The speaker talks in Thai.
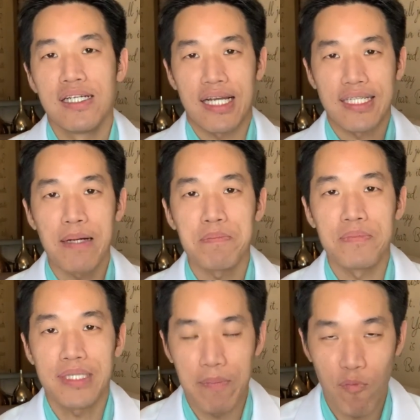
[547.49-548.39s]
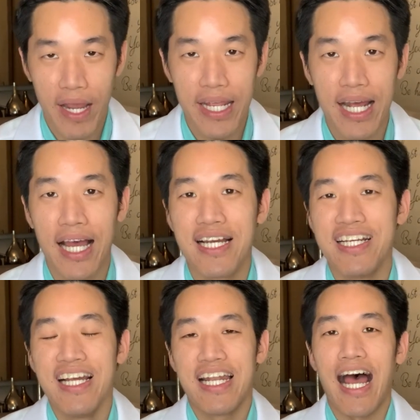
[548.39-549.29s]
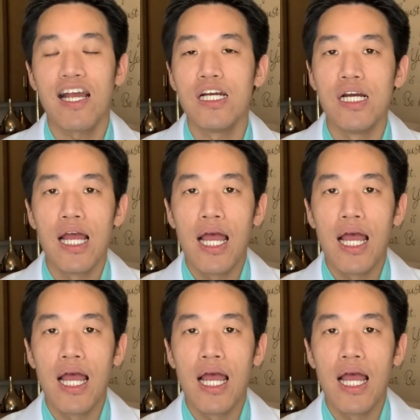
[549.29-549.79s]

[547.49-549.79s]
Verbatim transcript: กระชับฉับไวนะฮะก็คือ